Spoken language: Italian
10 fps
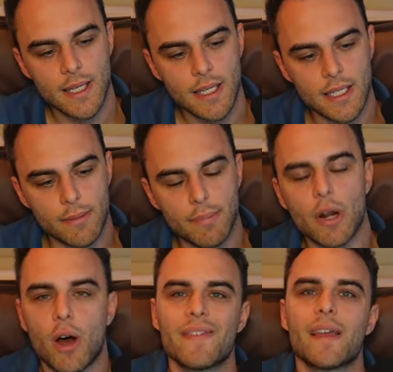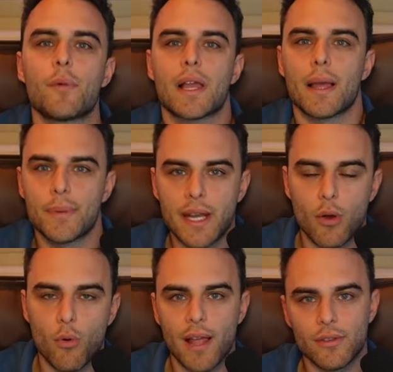eh, però andiamo a capire
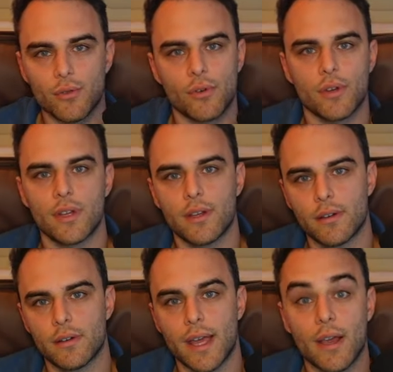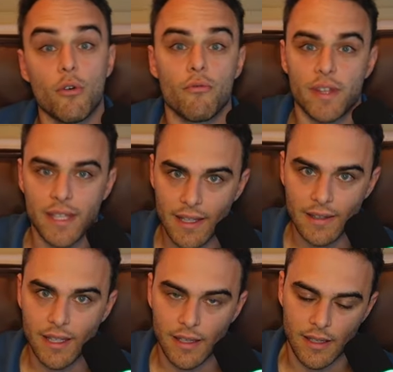quando eh, è
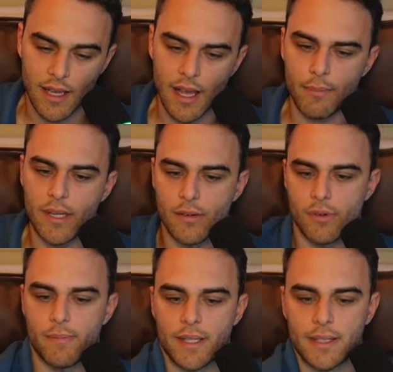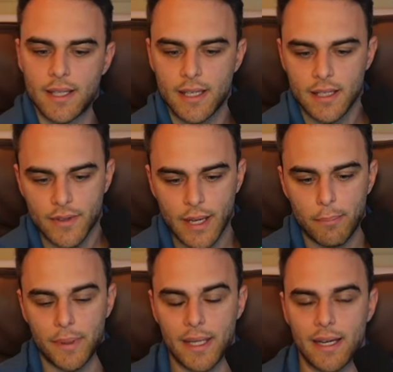conveniente aprire una partita IVA
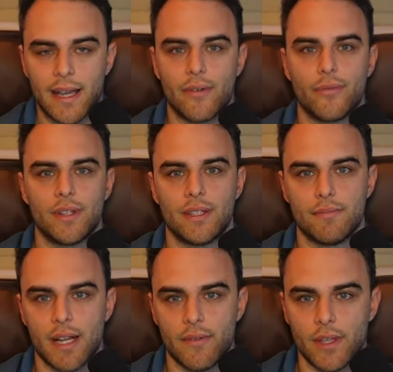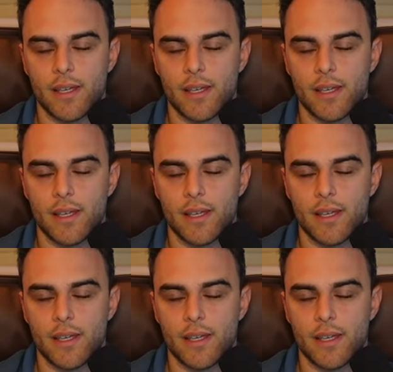per affitti brevi,